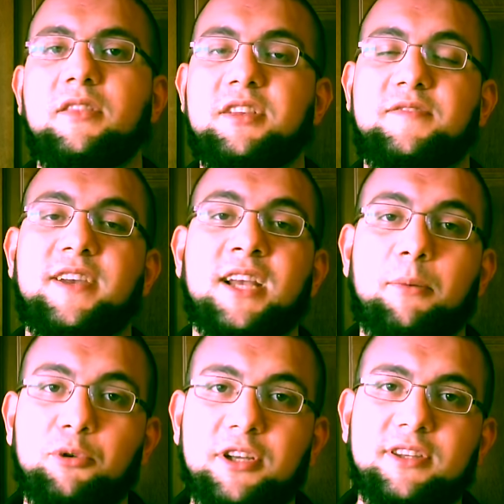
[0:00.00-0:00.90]
Deswegen
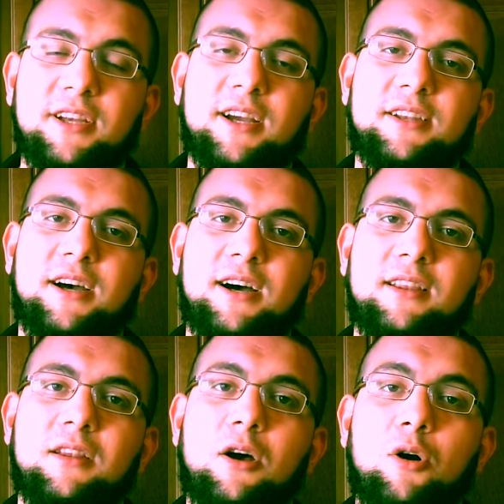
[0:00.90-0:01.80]
abonniert den
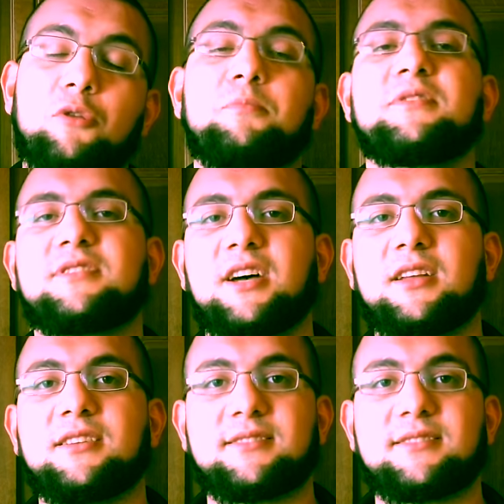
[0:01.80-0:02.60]
Kanal und bis dann.